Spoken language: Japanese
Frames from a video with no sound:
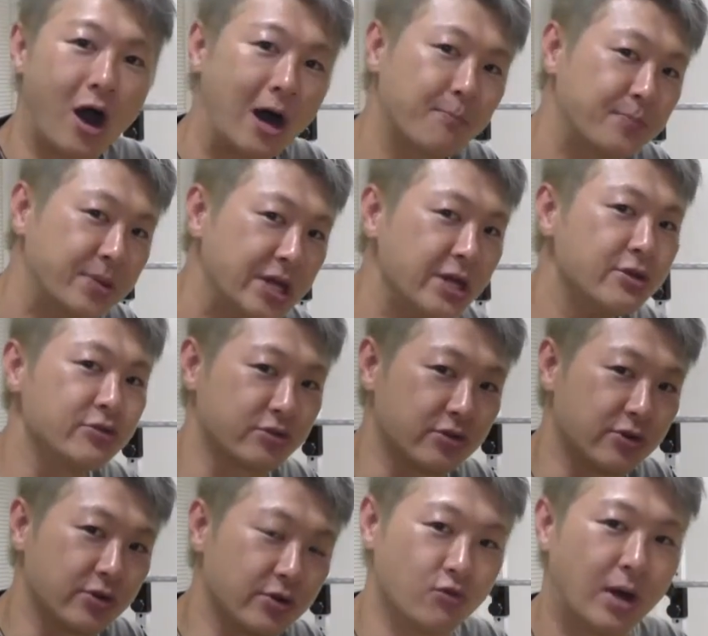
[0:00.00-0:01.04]

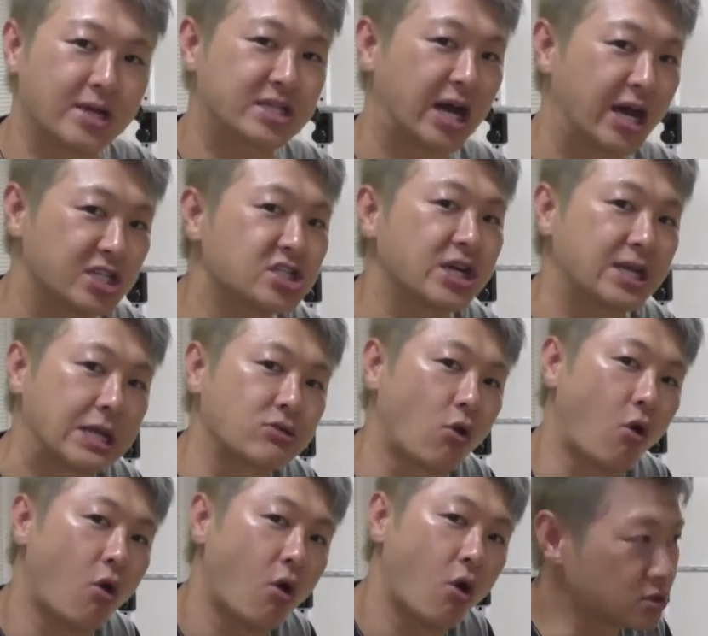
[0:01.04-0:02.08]
アピールは大事だな
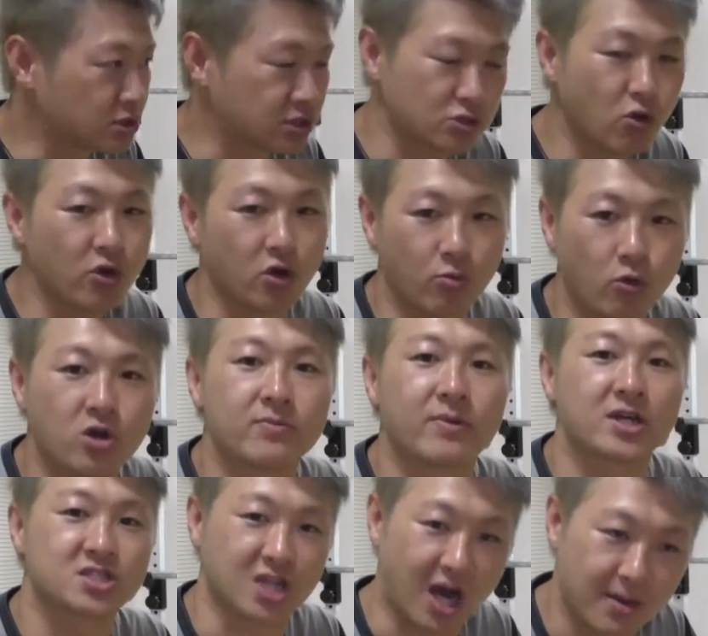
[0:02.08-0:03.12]
と、すごい思い
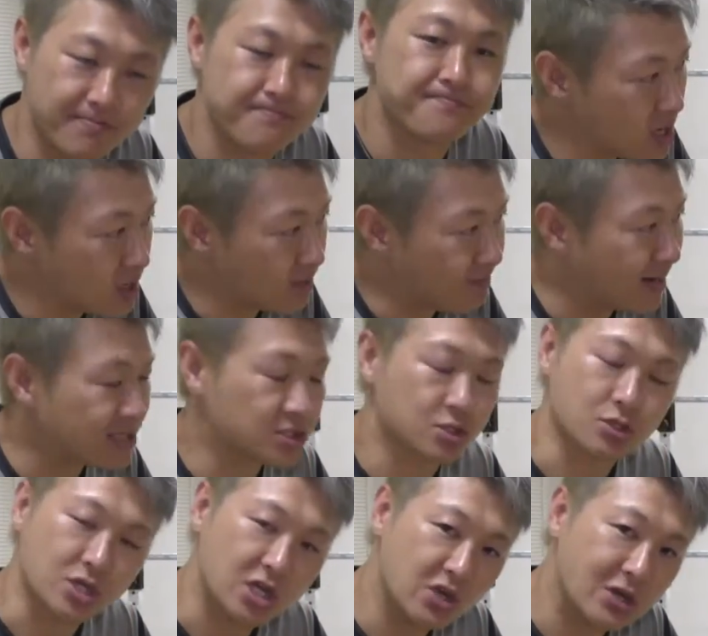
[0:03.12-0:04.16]
ました。まあ
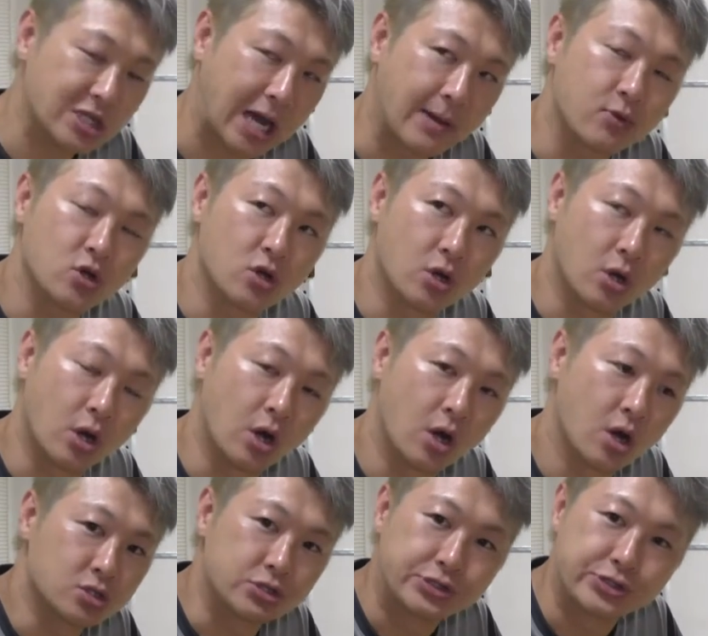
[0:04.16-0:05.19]
次は多分、
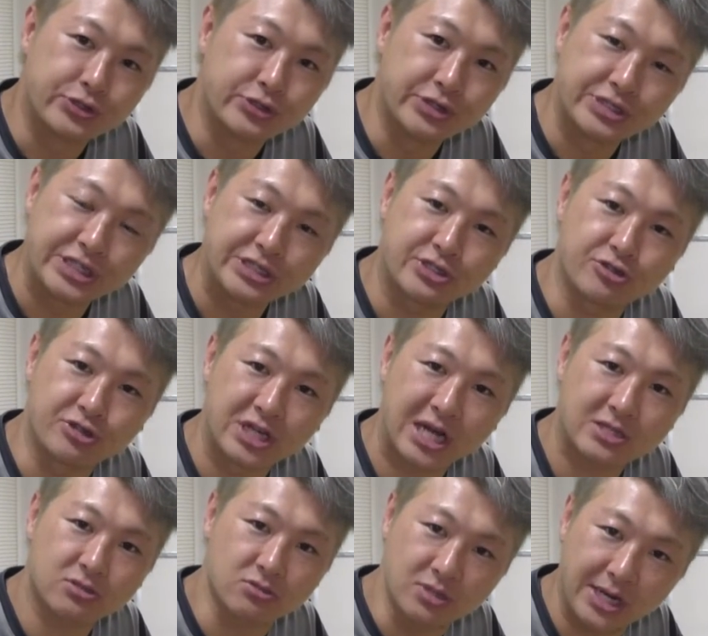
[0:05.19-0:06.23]
11、12
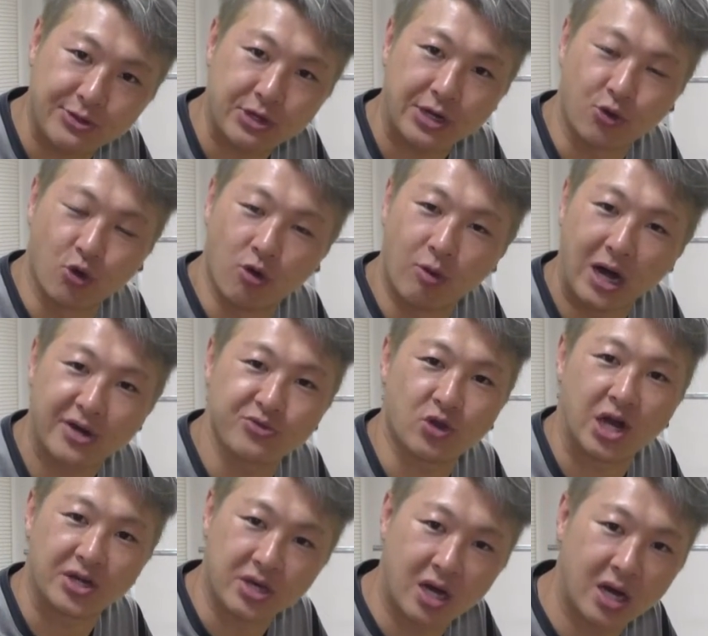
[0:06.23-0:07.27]
月ぐらいとかに応募ある
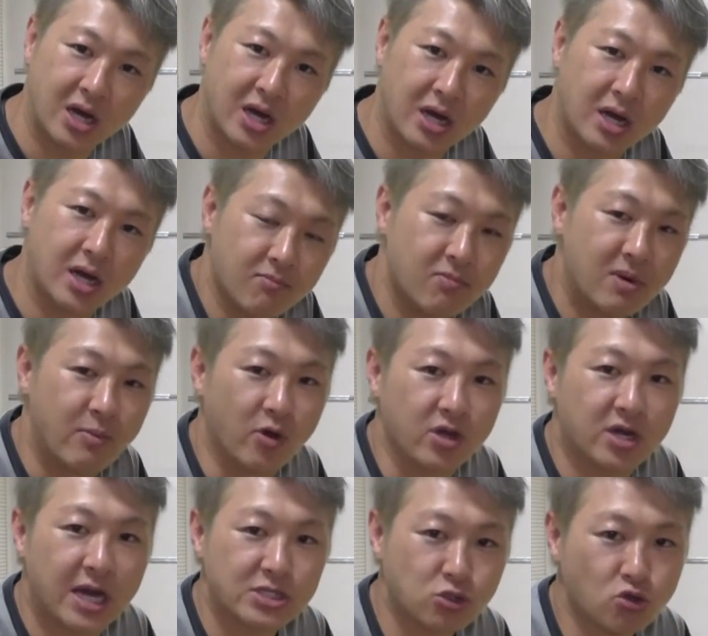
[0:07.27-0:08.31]
のかな。まあ、もう
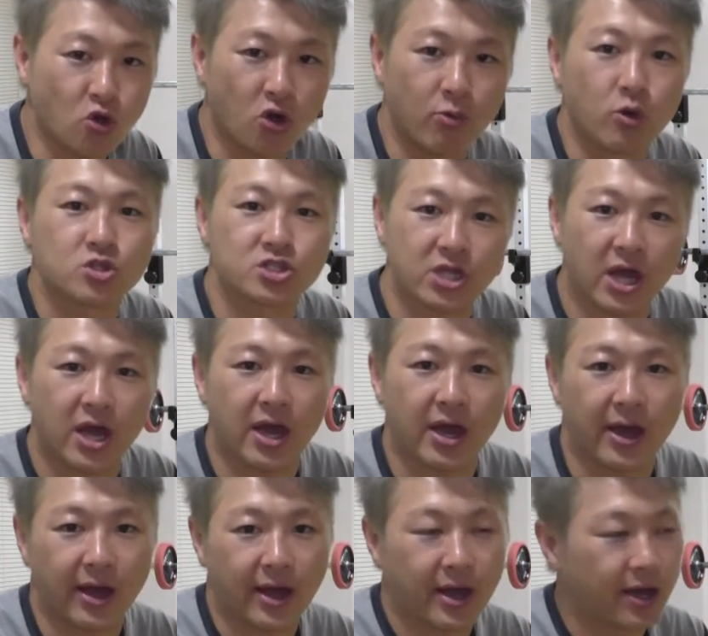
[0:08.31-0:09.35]
一回ちょっと応募し
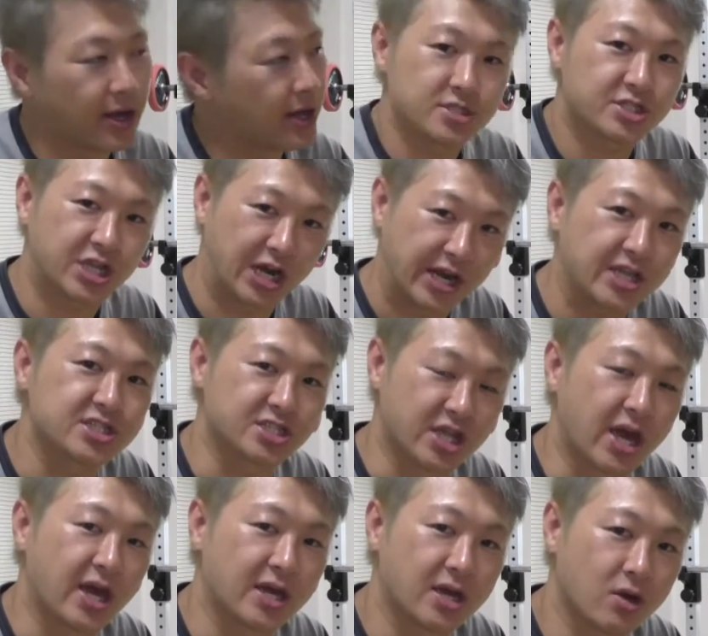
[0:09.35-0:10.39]
て、チャレンジ
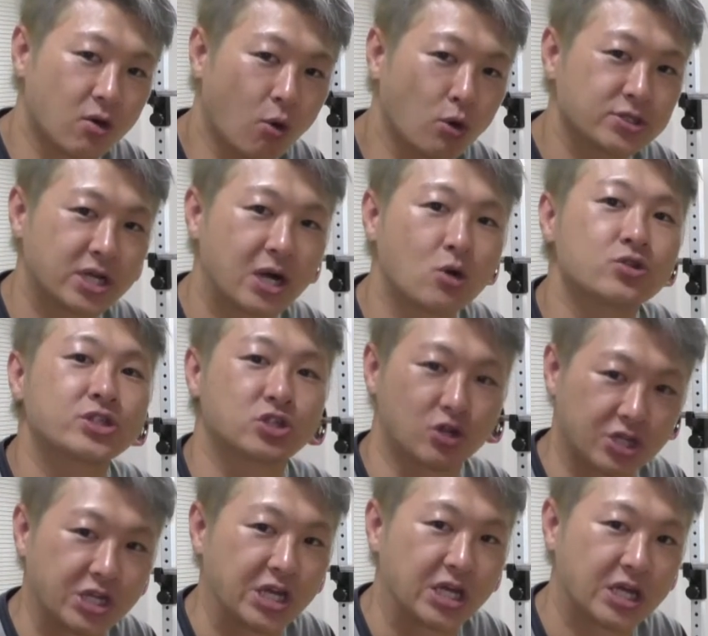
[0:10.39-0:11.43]
ね、大阪
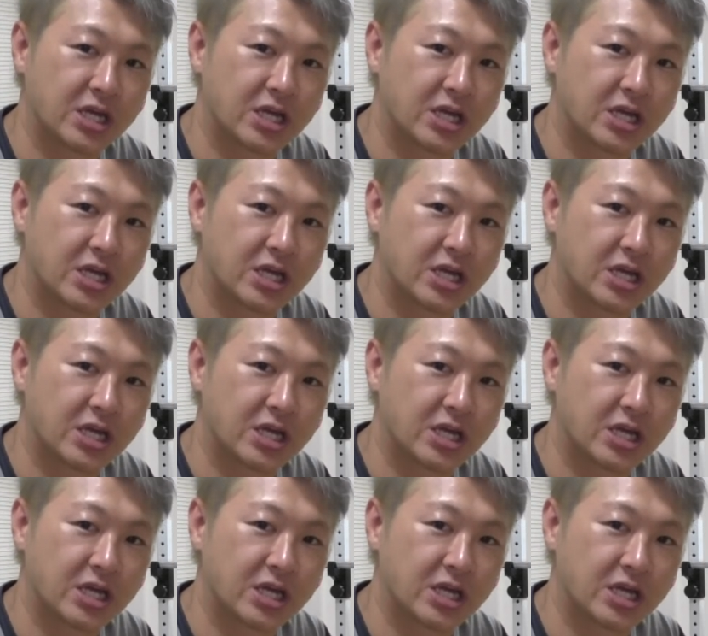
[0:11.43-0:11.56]
オーディションに